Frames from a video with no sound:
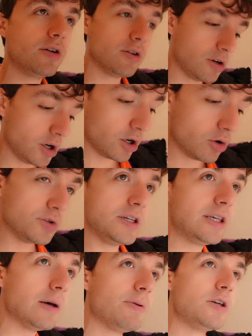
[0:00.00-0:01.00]
euh, aussi
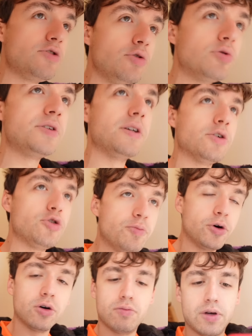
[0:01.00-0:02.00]
capricieux, aussi
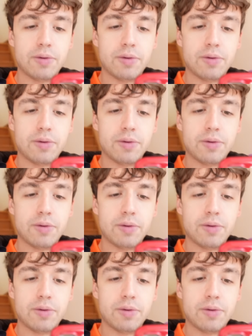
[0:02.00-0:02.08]
insupportable.